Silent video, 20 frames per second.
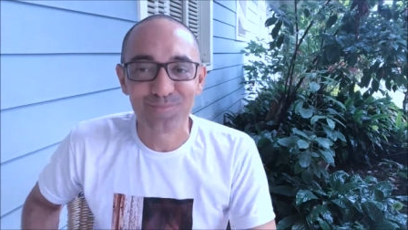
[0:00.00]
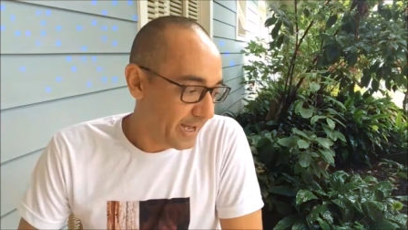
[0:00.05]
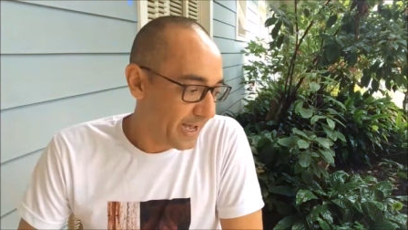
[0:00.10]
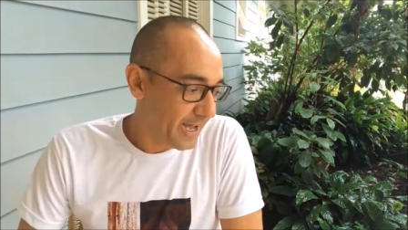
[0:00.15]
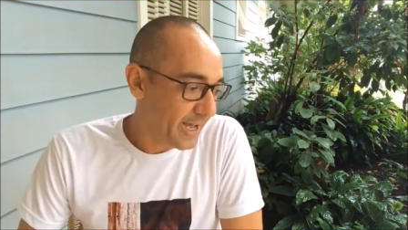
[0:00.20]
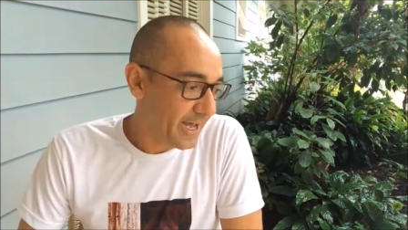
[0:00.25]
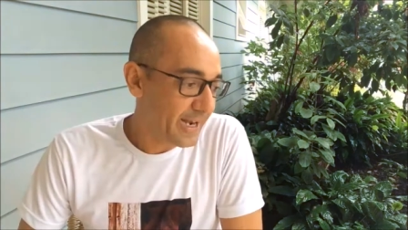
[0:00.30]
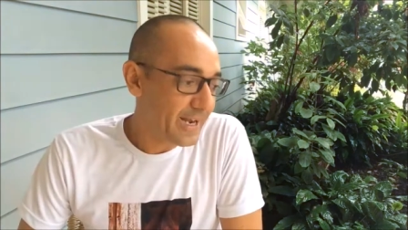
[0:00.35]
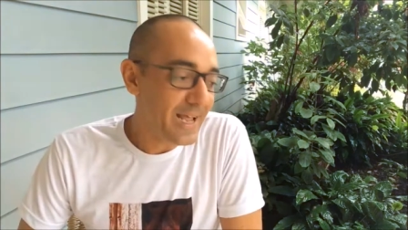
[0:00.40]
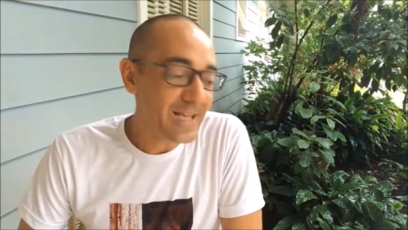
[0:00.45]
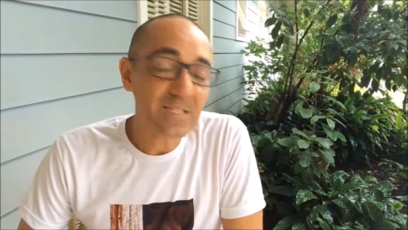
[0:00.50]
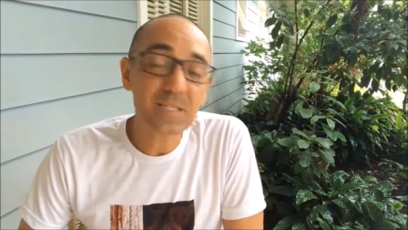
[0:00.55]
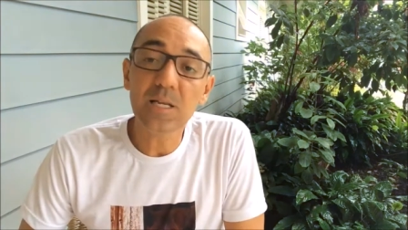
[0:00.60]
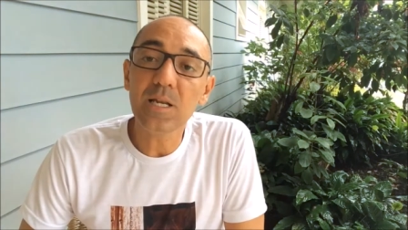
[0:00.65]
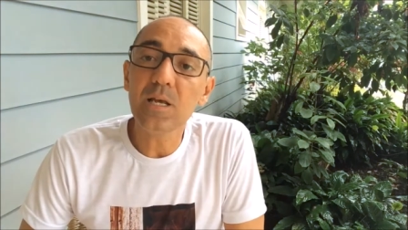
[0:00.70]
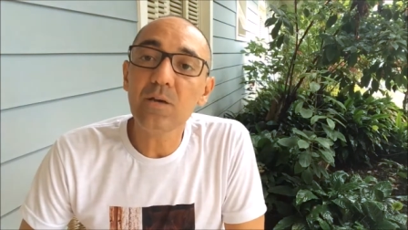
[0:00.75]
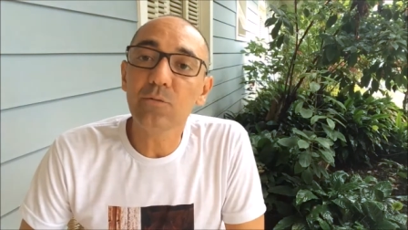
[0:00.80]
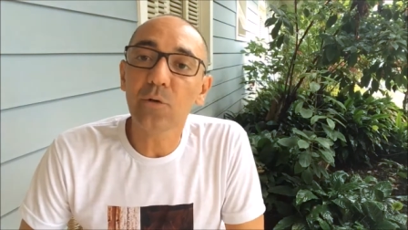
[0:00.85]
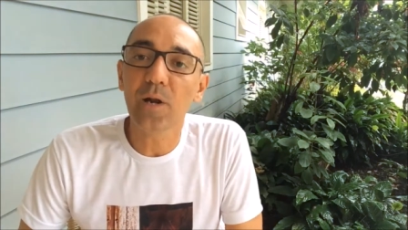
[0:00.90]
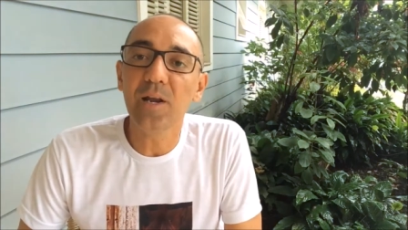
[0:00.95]
É, nesse
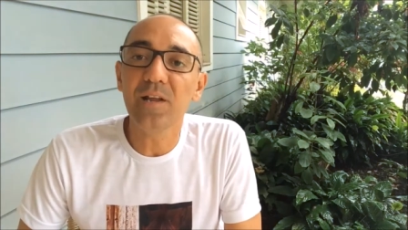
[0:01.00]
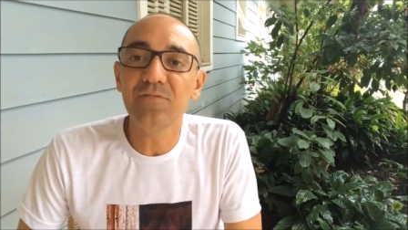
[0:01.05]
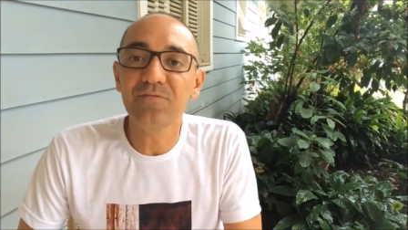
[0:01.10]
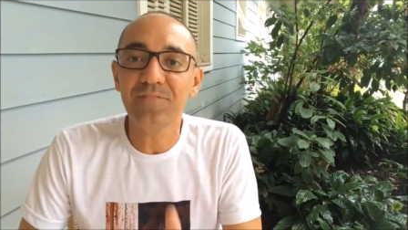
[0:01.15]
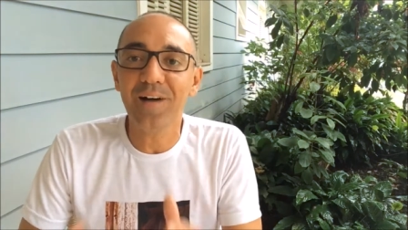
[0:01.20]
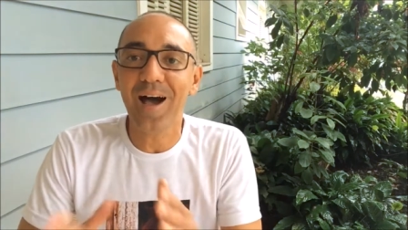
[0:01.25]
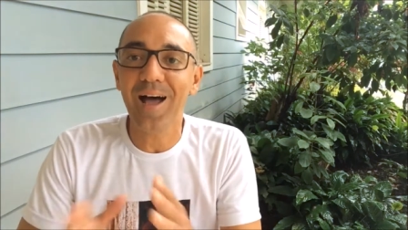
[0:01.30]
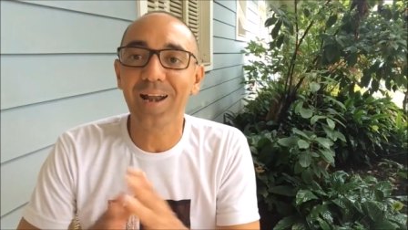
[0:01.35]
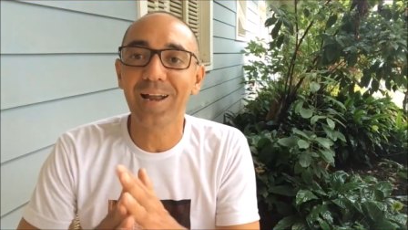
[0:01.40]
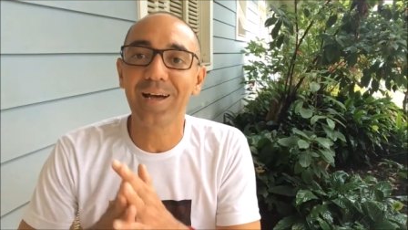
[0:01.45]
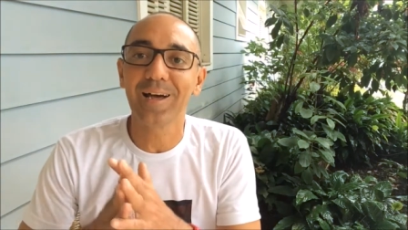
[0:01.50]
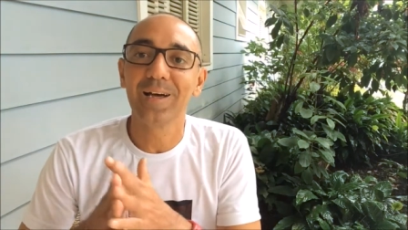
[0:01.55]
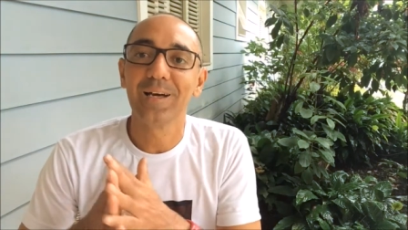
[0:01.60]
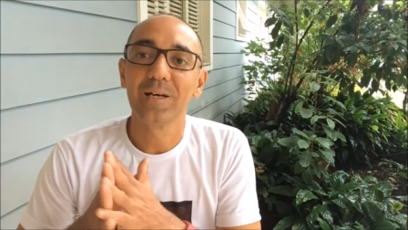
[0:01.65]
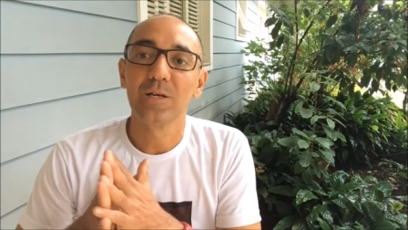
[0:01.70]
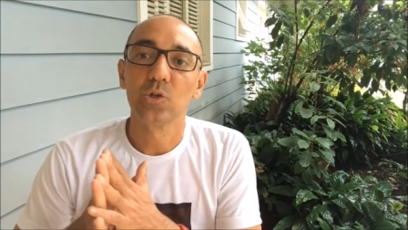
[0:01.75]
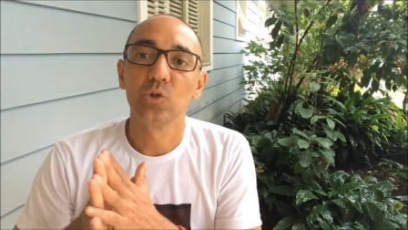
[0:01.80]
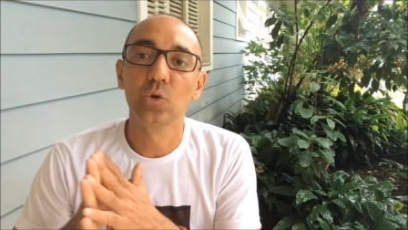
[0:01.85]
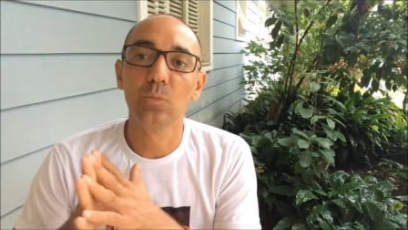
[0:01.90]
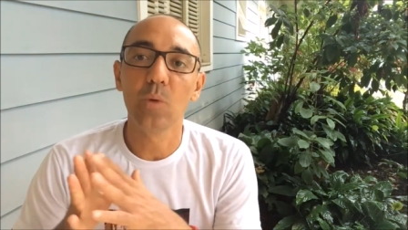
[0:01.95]
livro ele fala
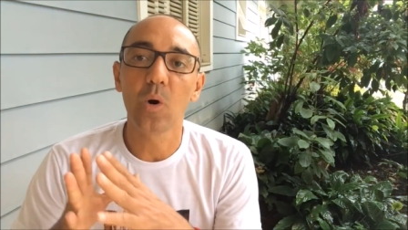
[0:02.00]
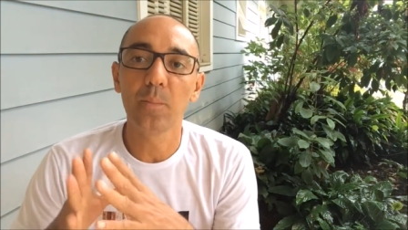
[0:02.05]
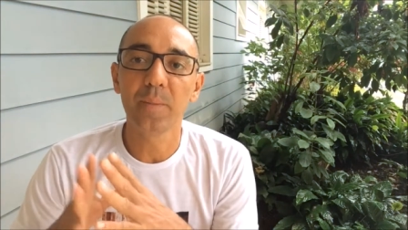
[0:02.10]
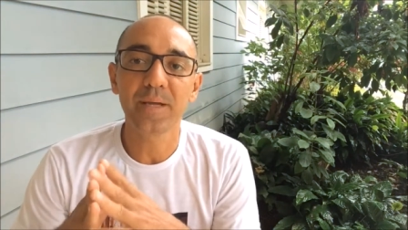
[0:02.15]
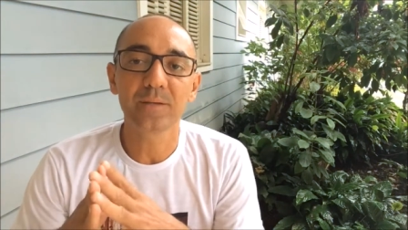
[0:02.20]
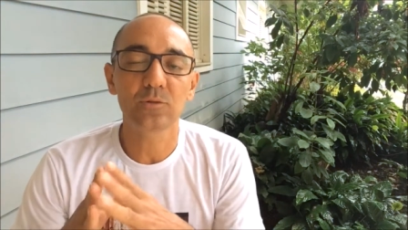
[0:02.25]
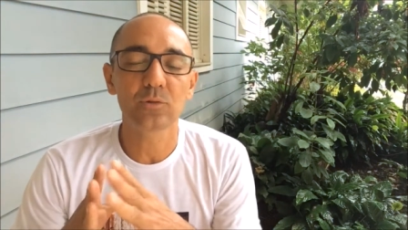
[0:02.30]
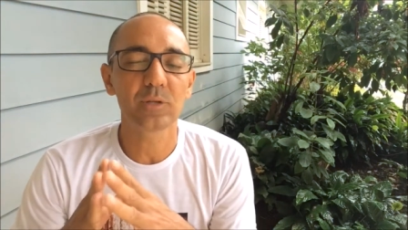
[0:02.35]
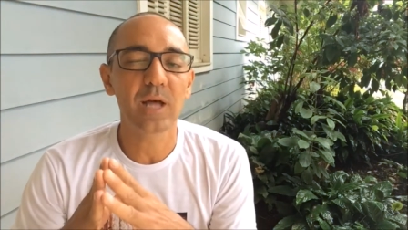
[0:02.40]
do momento